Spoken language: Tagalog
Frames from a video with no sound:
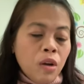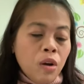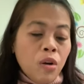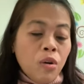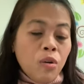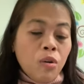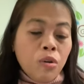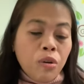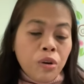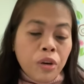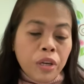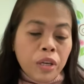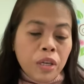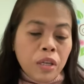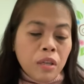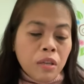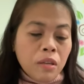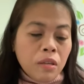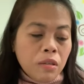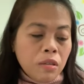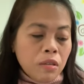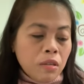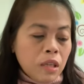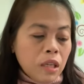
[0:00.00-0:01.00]
Hoy,
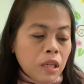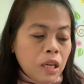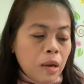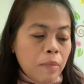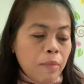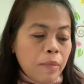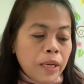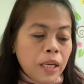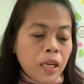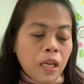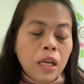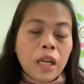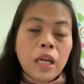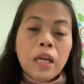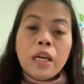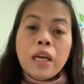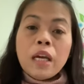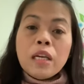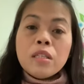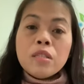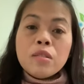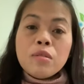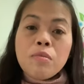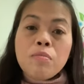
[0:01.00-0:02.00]
Di ka manili
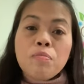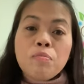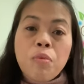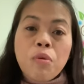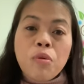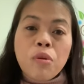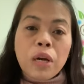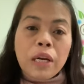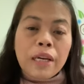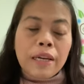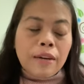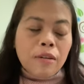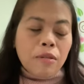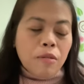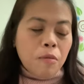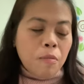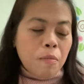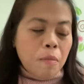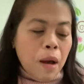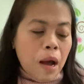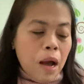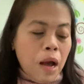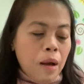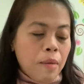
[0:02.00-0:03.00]
kay sumbong ka na kung
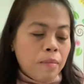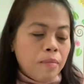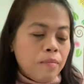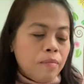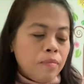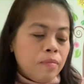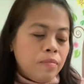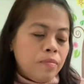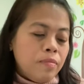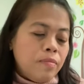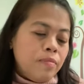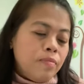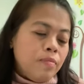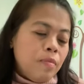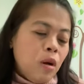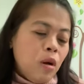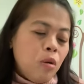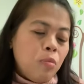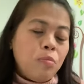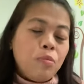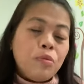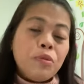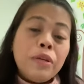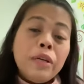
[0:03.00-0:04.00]
ma'am.
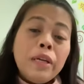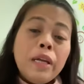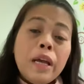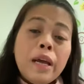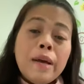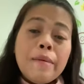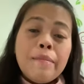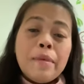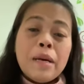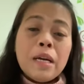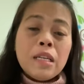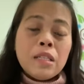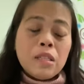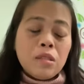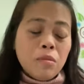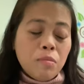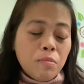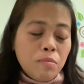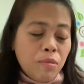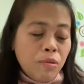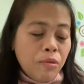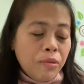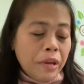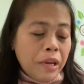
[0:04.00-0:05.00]
Maupod ni ang mga
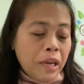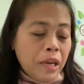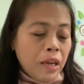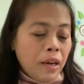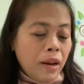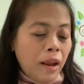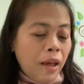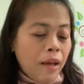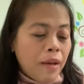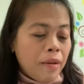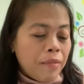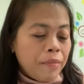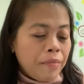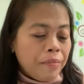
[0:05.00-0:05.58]
sumbongira.